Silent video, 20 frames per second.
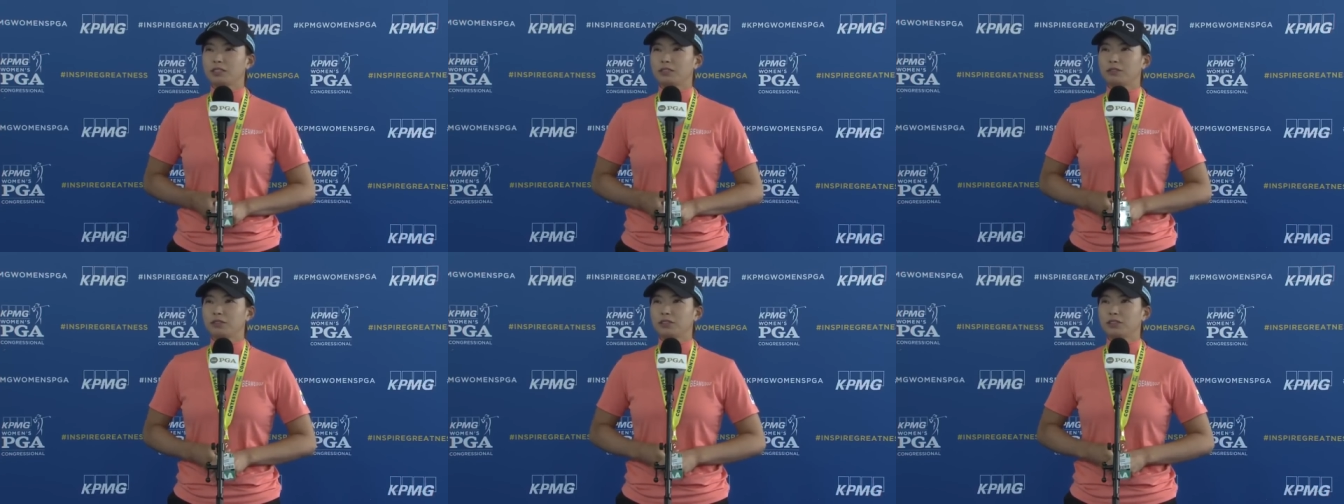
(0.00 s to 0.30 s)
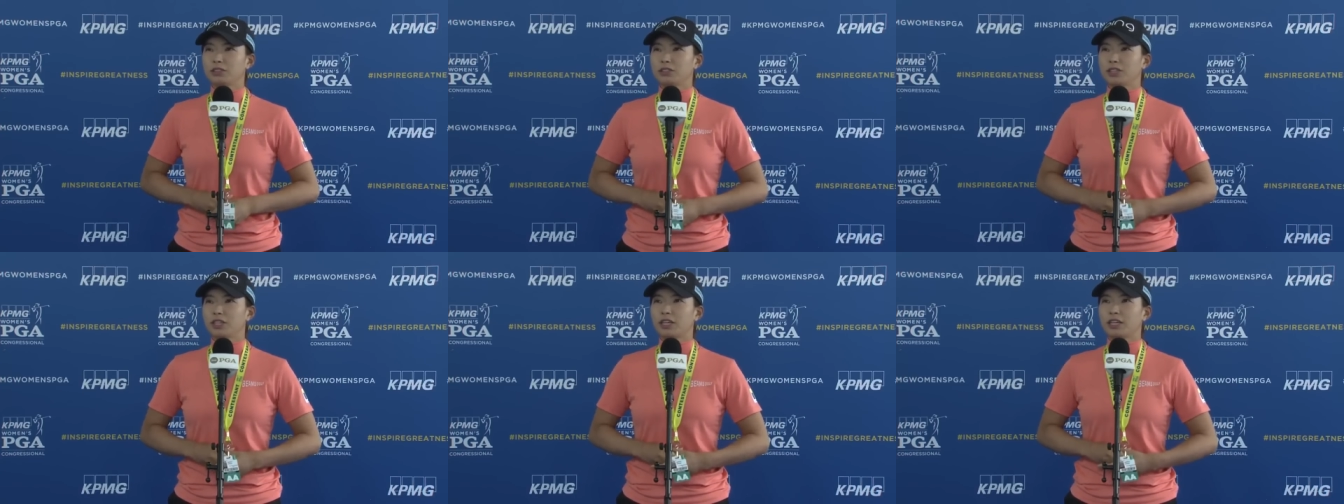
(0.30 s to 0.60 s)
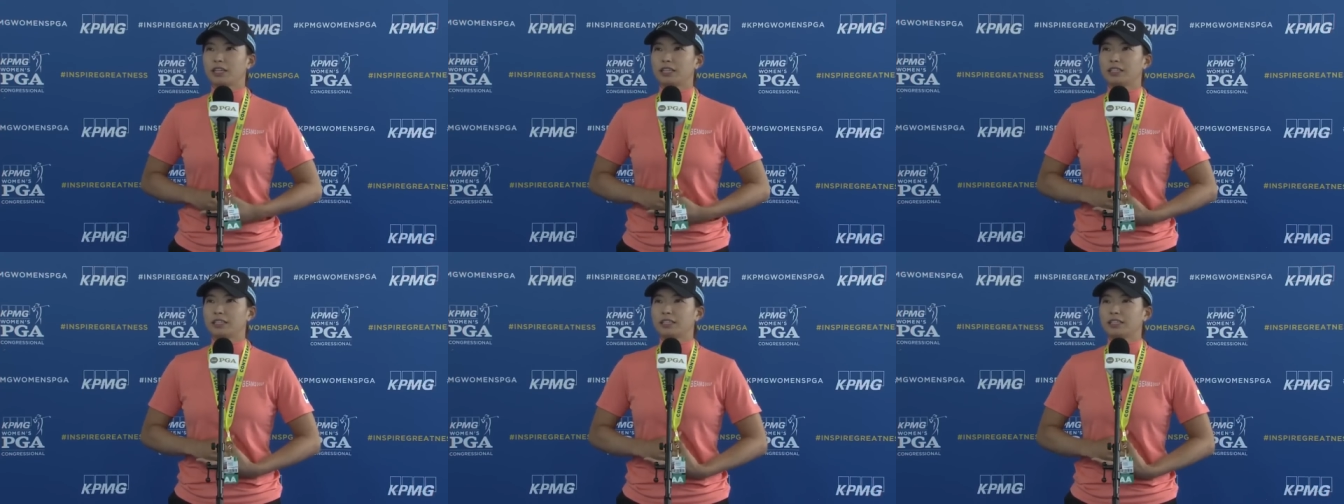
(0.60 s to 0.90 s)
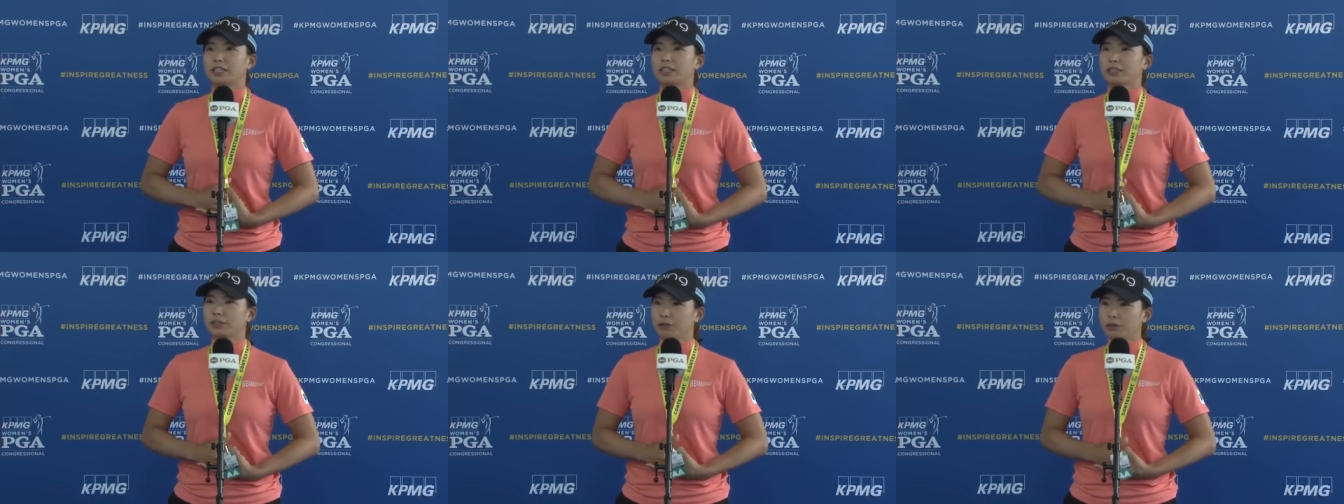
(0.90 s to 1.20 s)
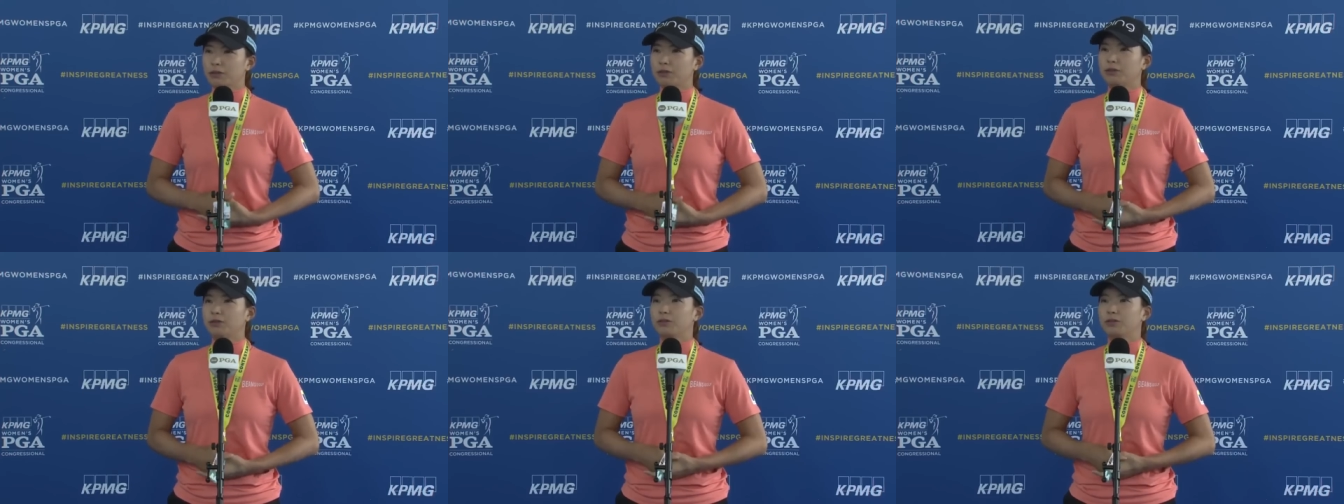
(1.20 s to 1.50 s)
じは悪くなかったけ
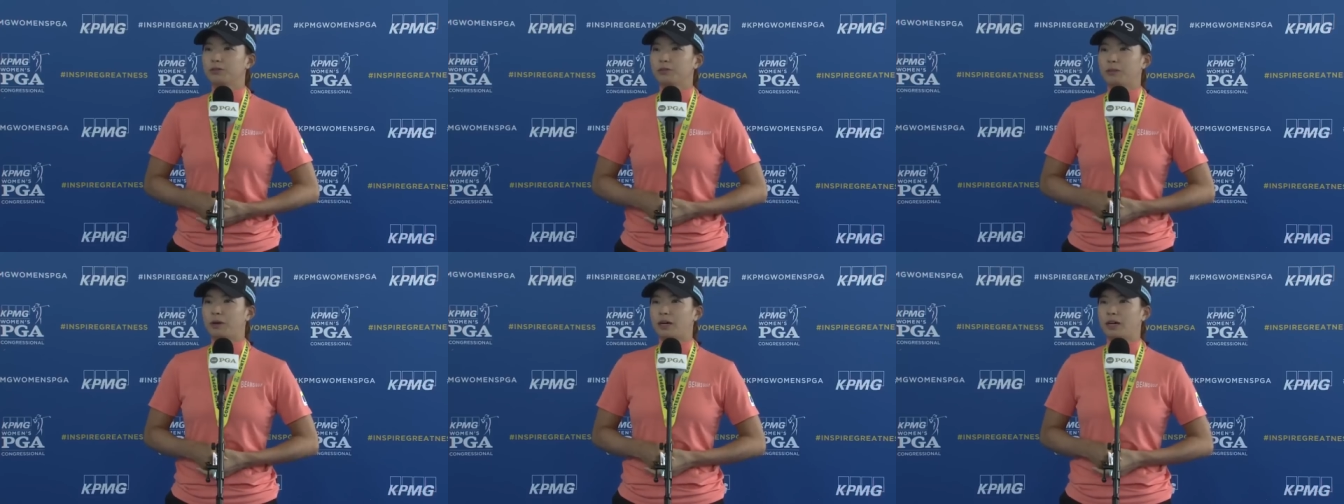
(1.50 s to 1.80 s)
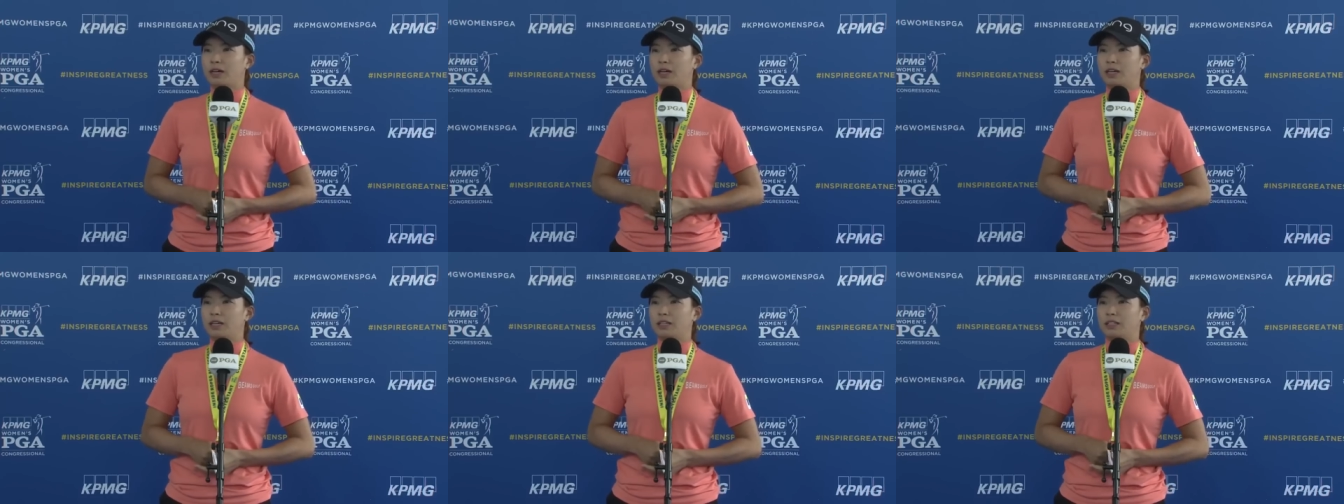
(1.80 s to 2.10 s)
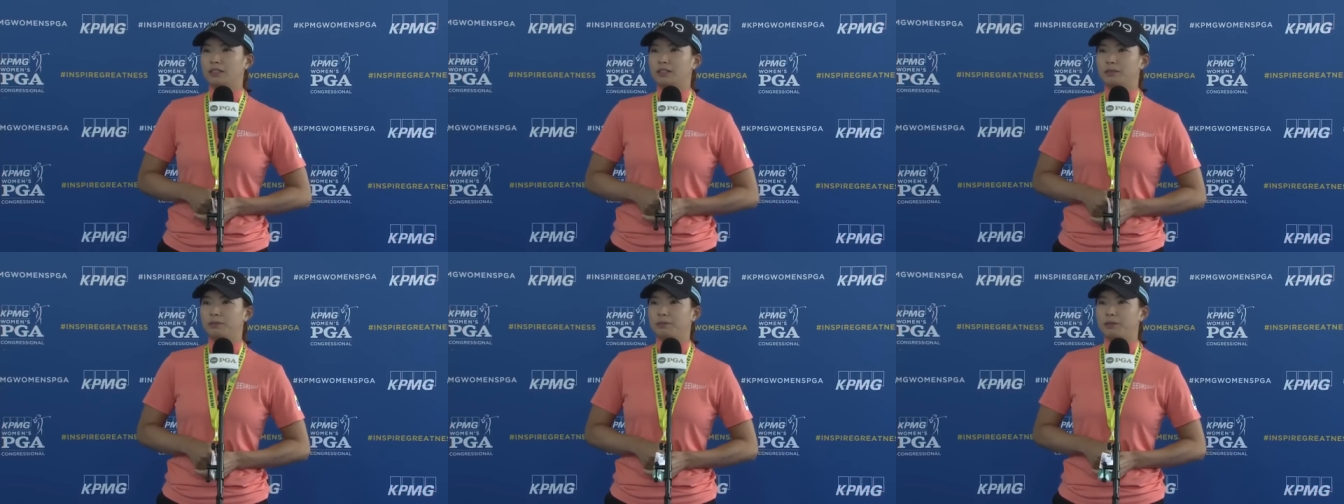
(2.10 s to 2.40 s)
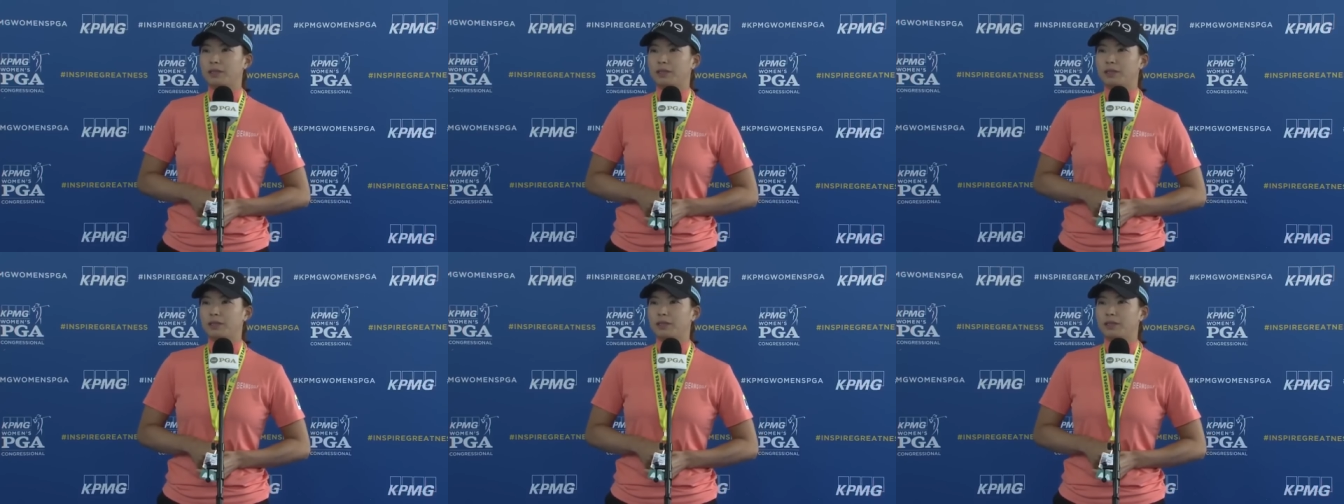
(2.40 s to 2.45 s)
ど、まあ、